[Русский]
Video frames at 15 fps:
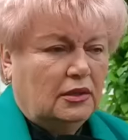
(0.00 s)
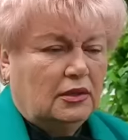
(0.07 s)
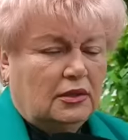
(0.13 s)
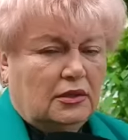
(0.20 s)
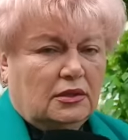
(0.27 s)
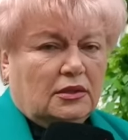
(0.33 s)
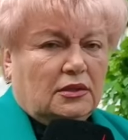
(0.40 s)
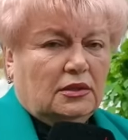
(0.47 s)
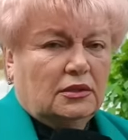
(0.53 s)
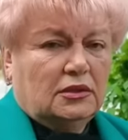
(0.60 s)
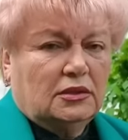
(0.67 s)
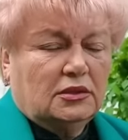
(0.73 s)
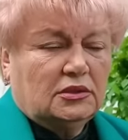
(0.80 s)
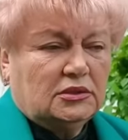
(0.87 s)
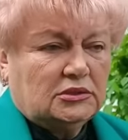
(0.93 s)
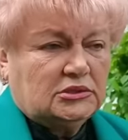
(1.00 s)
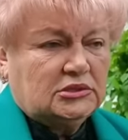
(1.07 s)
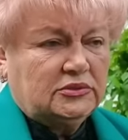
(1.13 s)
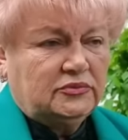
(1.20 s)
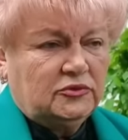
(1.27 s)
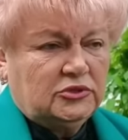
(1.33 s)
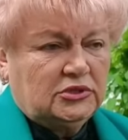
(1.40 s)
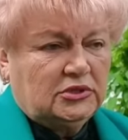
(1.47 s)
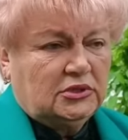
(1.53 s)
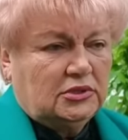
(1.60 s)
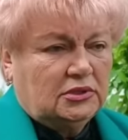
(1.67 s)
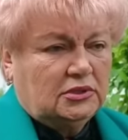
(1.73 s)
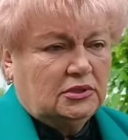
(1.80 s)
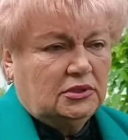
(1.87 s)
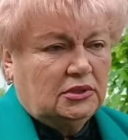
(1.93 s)
Готово.
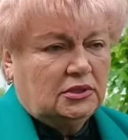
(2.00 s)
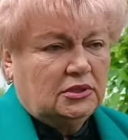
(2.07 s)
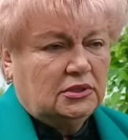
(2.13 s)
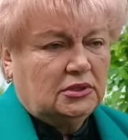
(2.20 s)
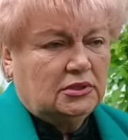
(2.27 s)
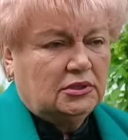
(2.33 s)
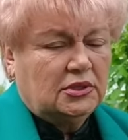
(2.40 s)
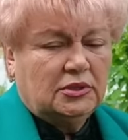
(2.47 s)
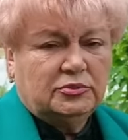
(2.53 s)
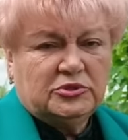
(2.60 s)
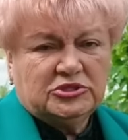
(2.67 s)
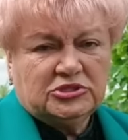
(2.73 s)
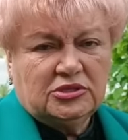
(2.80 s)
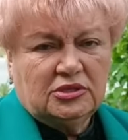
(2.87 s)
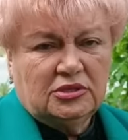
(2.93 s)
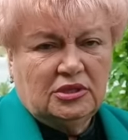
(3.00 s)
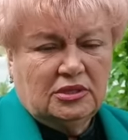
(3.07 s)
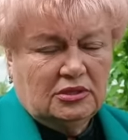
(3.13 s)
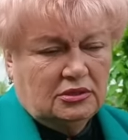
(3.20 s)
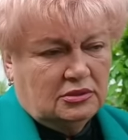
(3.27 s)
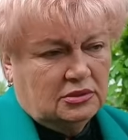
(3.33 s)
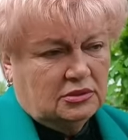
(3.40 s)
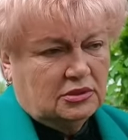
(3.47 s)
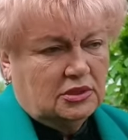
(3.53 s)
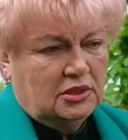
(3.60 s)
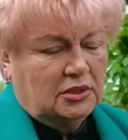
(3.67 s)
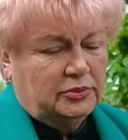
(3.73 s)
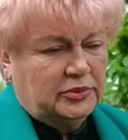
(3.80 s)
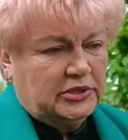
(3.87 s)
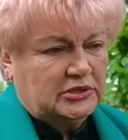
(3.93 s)
Сегодня необычный день
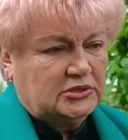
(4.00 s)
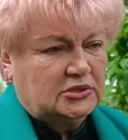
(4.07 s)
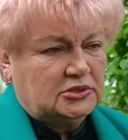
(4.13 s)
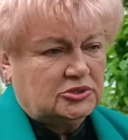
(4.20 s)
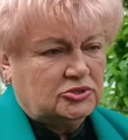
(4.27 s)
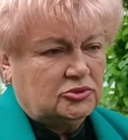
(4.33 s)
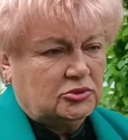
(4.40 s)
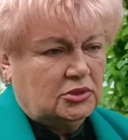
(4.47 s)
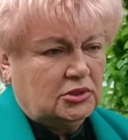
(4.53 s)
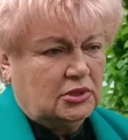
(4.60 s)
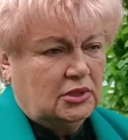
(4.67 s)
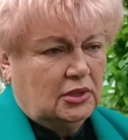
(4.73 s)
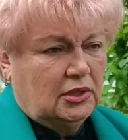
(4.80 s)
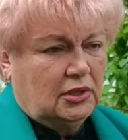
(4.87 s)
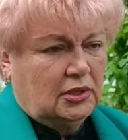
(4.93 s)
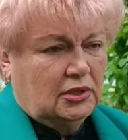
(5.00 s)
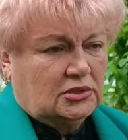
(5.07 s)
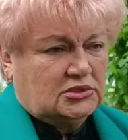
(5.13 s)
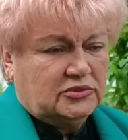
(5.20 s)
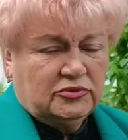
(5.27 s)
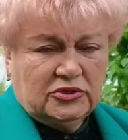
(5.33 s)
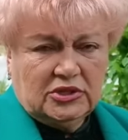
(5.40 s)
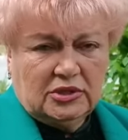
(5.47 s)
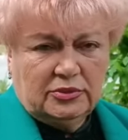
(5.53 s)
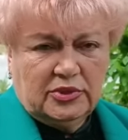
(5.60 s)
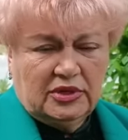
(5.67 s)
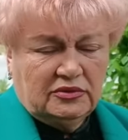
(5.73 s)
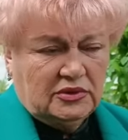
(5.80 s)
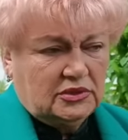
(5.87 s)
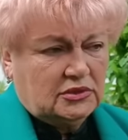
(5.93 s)
для партии ШОР. Сегодня
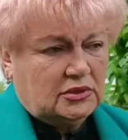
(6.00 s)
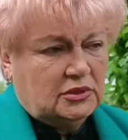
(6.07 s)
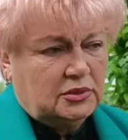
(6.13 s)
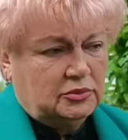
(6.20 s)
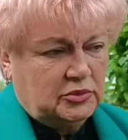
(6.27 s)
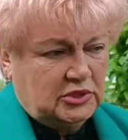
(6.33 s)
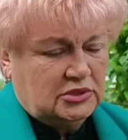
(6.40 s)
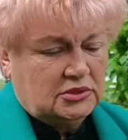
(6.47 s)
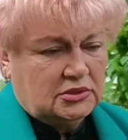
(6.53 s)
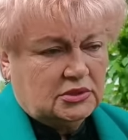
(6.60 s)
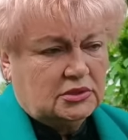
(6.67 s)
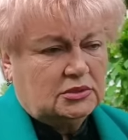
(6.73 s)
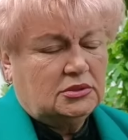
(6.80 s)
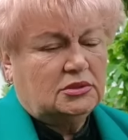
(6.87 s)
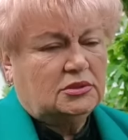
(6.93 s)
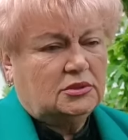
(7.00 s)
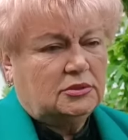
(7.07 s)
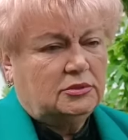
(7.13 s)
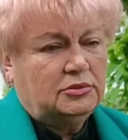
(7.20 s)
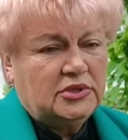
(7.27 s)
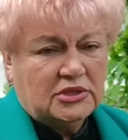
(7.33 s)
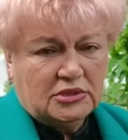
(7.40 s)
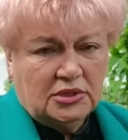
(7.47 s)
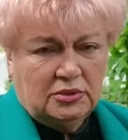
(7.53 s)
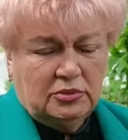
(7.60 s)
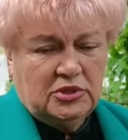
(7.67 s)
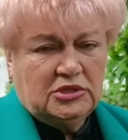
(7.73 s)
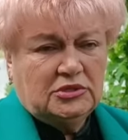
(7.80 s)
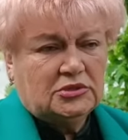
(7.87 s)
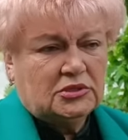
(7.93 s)
объявлен митинг, мирный
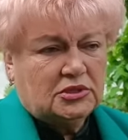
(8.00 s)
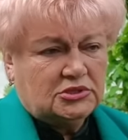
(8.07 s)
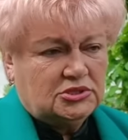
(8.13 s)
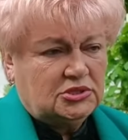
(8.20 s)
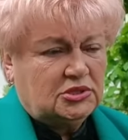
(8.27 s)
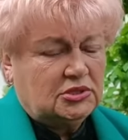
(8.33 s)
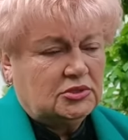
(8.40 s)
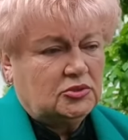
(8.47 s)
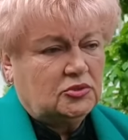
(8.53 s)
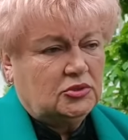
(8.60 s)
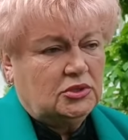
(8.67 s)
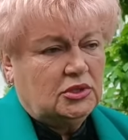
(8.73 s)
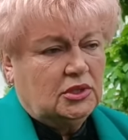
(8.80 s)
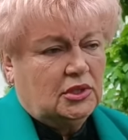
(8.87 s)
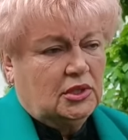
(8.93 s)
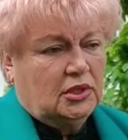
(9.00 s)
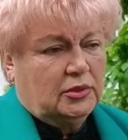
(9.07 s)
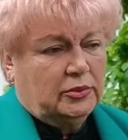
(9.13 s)
митинг, очередной